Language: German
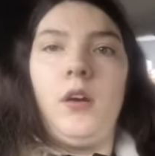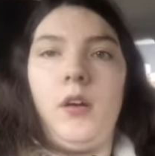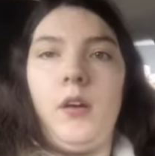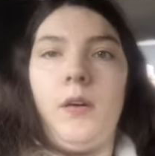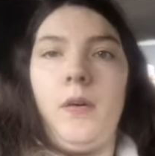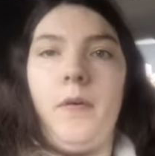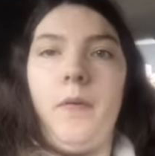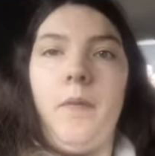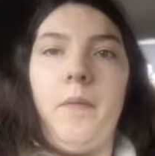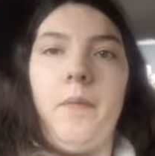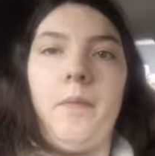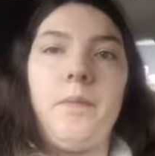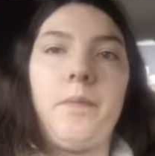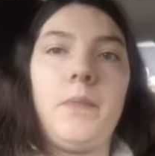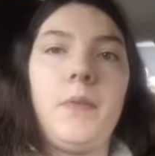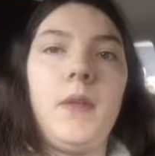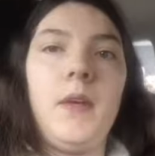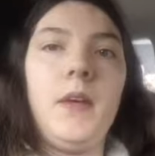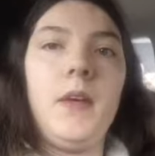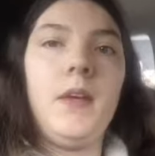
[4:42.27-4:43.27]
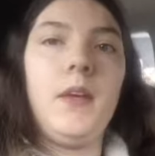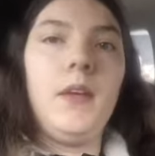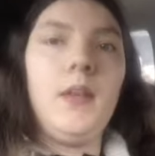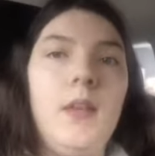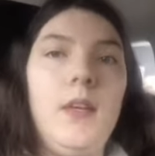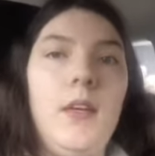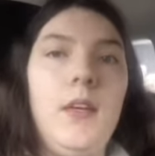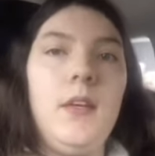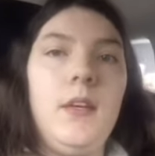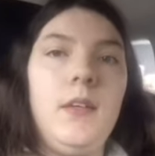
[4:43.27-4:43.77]
Ähm,
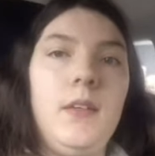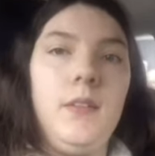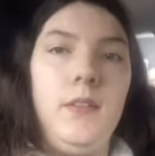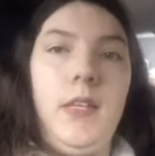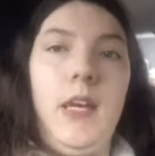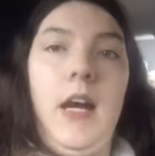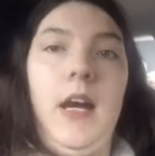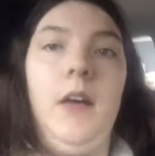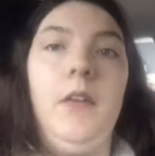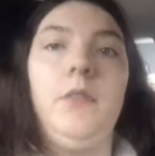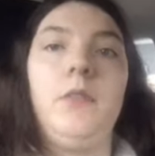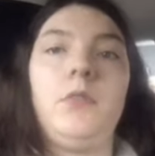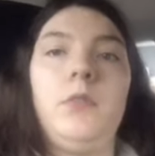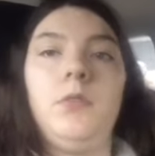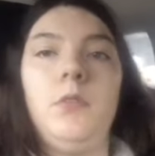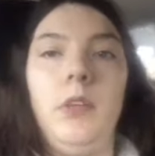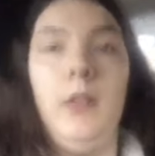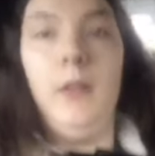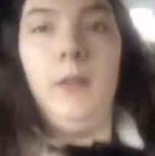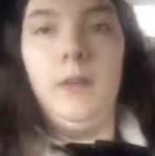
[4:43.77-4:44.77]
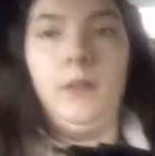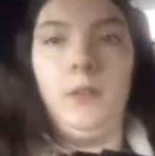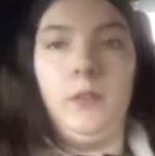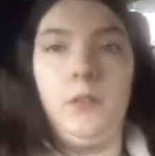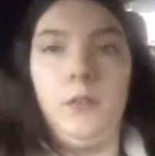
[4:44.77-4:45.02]
ja, äh,